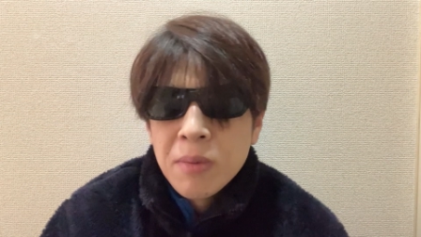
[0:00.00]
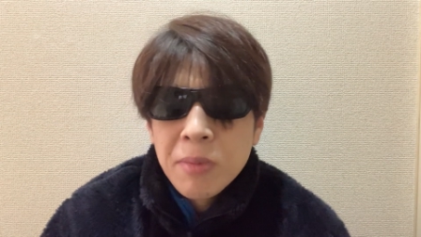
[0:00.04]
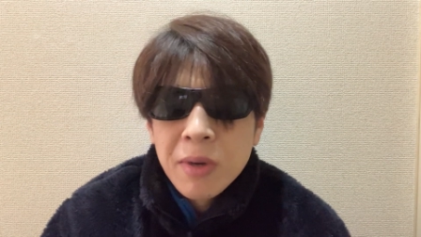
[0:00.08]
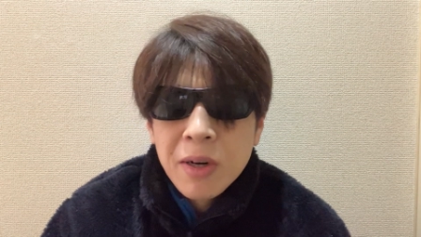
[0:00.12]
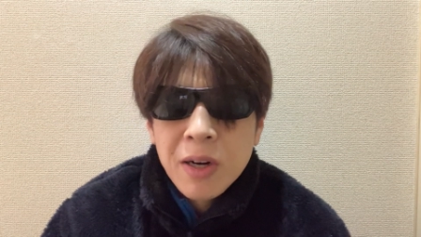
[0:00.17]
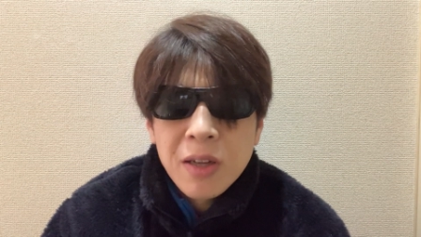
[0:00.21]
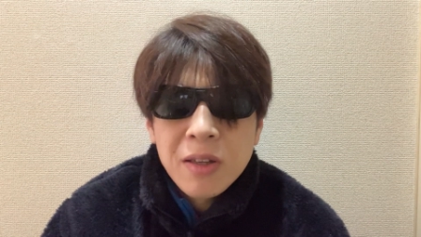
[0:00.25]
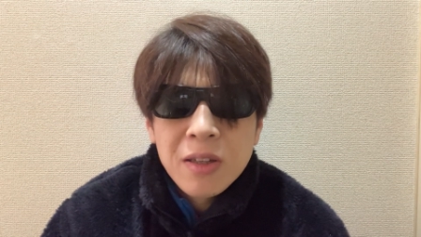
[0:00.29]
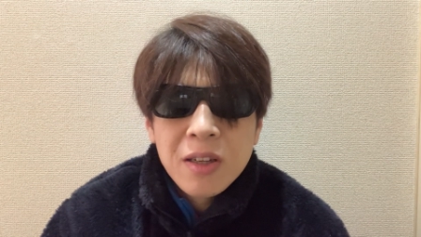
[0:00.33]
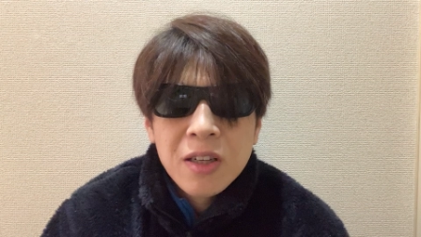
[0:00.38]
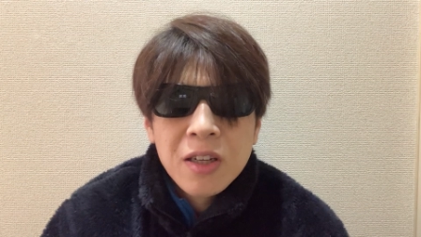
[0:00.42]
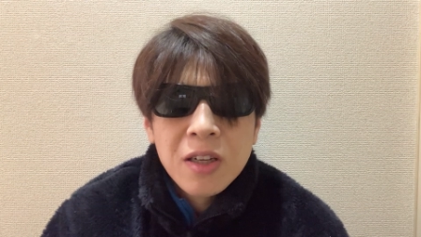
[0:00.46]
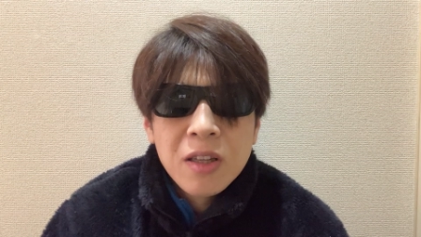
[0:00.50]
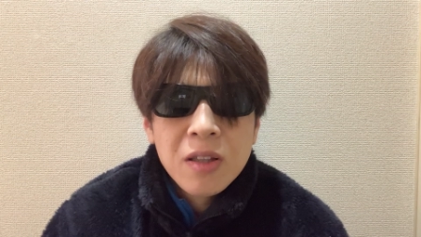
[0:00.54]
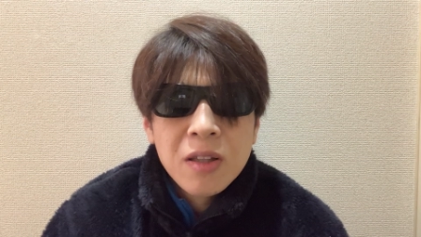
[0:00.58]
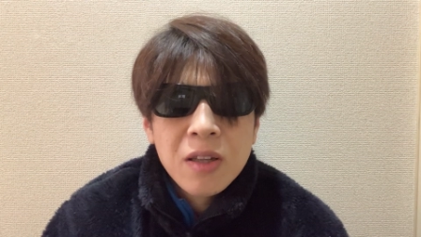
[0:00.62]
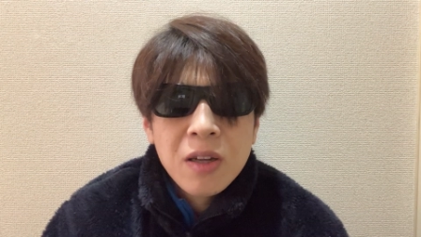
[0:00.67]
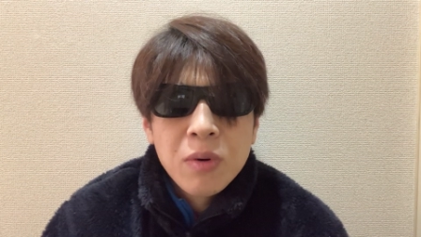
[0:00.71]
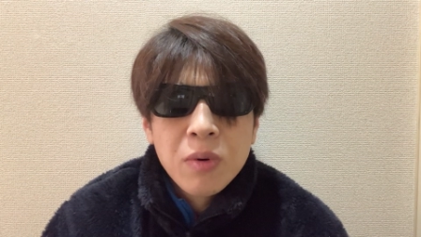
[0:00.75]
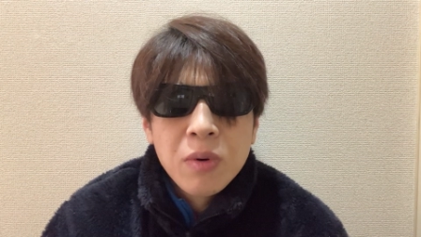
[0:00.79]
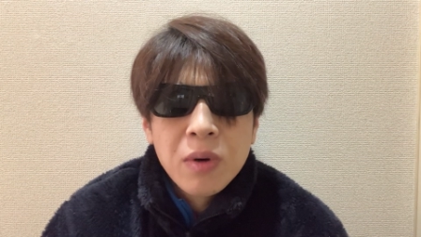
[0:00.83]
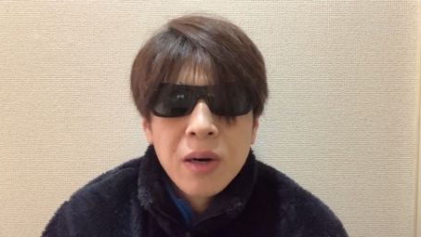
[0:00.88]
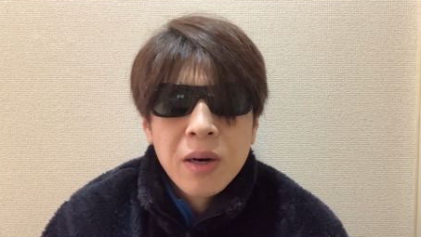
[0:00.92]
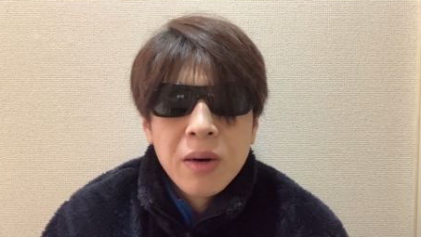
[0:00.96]
なんで切っ
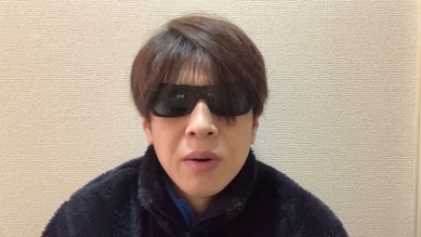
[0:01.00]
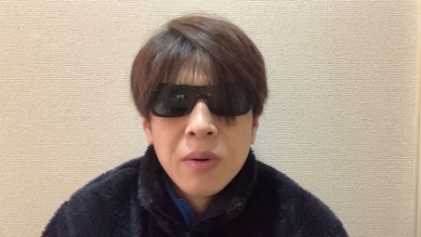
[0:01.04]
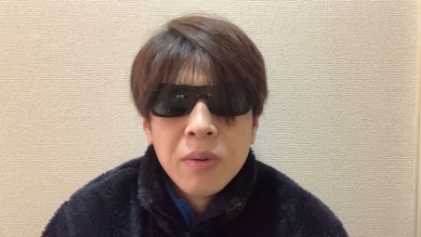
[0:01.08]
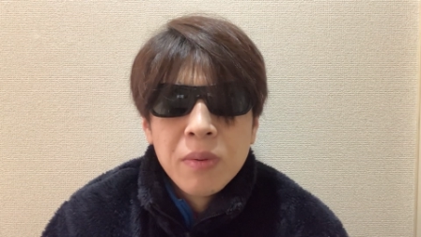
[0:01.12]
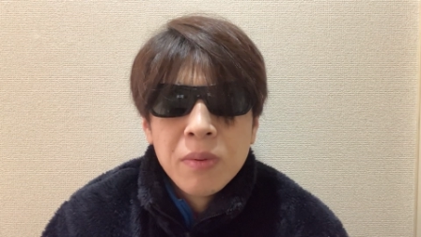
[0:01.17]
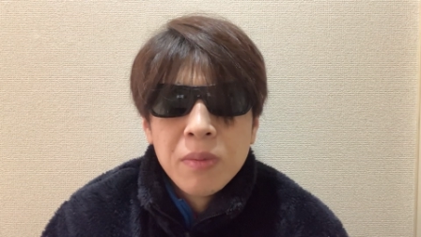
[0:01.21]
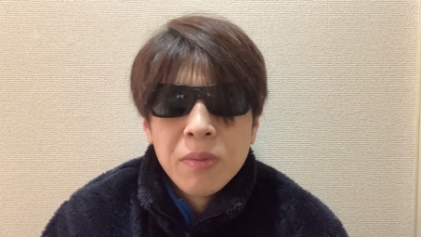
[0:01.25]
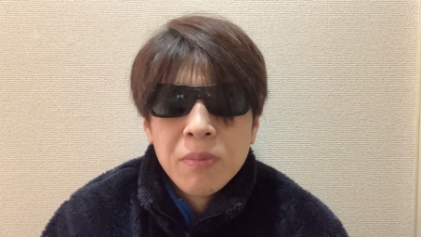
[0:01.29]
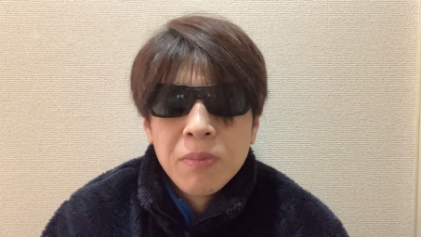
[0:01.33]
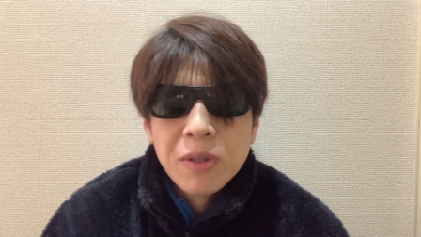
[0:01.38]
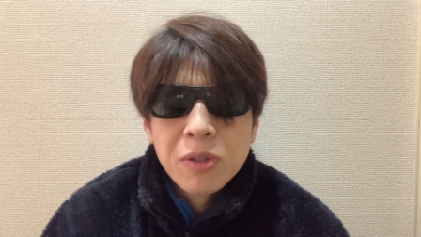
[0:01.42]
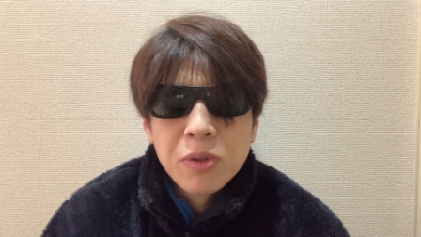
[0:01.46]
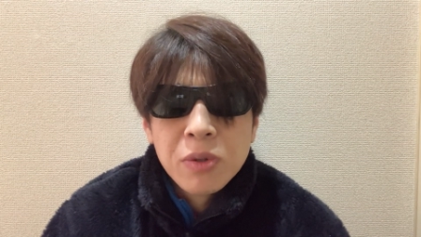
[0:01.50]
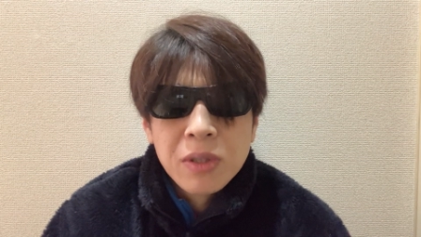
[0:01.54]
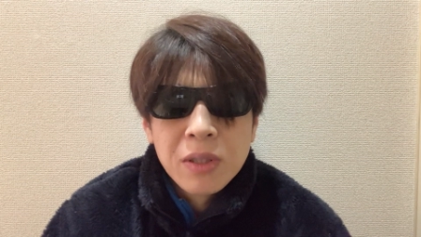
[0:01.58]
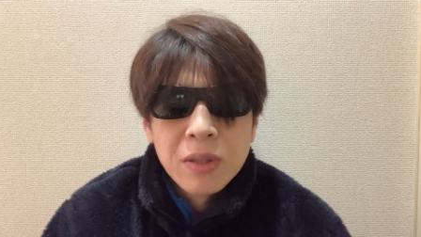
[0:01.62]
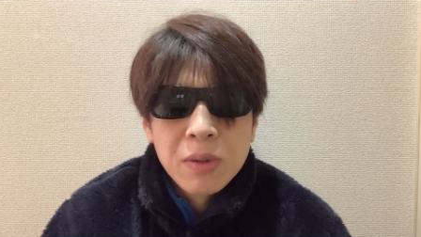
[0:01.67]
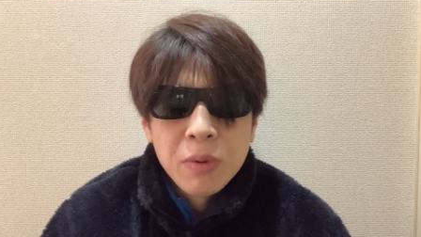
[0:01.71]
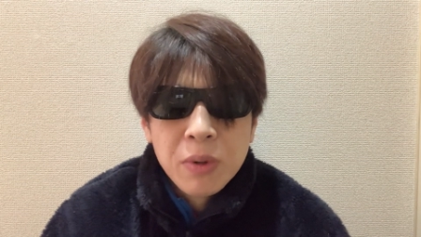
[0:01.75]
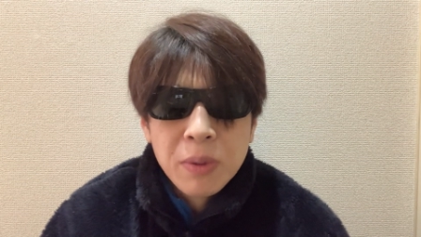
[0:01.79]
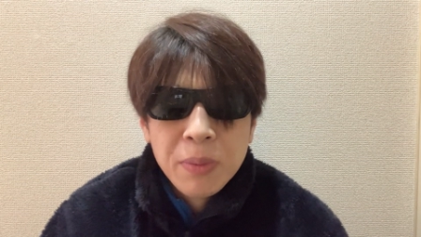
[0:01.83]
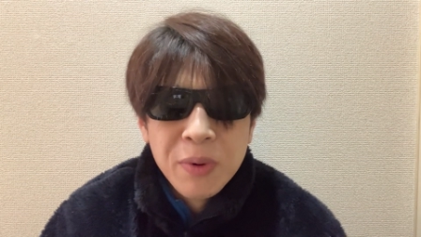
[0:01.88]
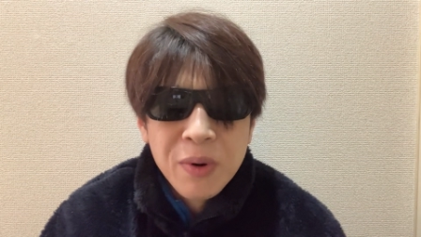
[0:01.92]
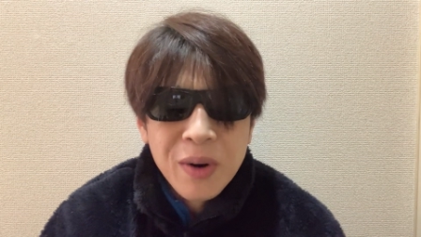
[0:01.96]
たのかを、まあ、正直
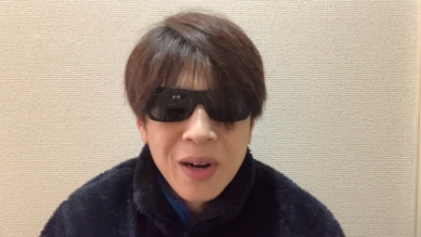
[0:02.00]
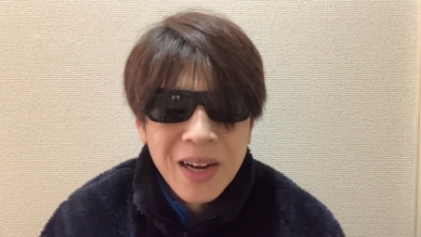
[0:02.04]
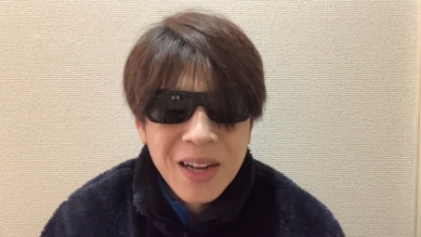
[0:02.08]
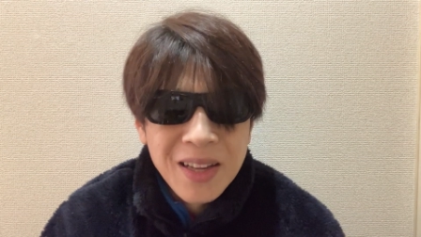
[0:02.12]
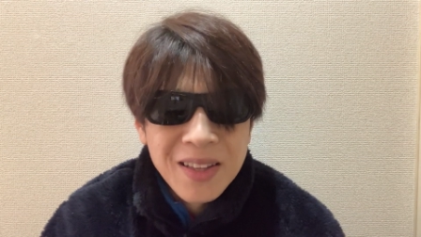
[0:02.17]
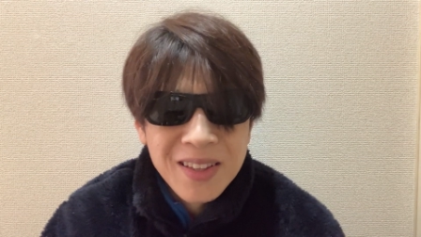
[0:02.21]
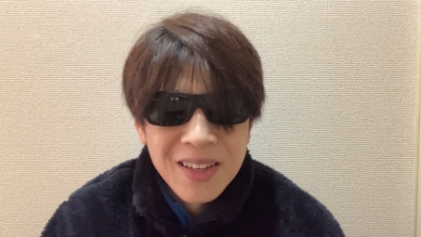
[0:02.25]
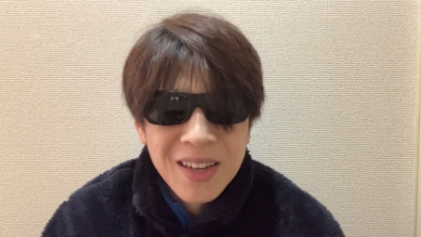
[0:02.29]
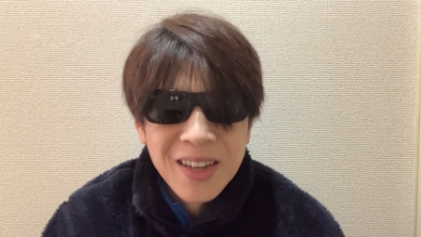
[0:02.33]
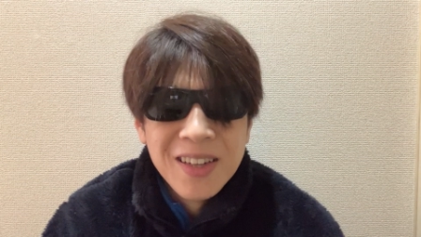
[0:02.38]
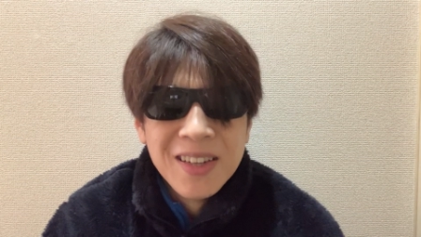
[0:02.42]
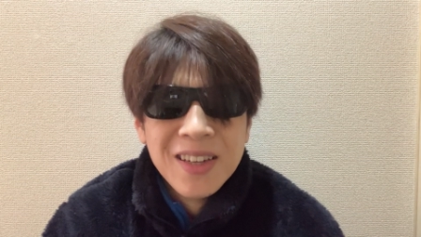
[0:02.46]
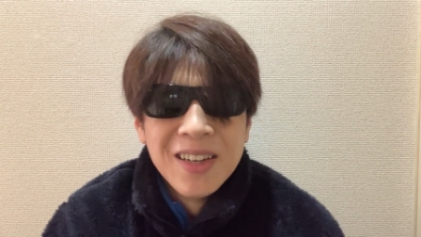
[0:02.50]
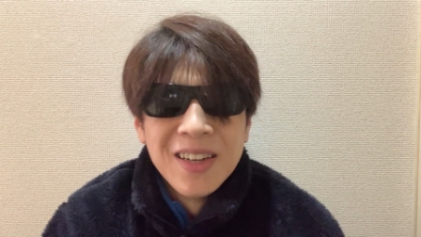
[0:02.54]
俺もわかんない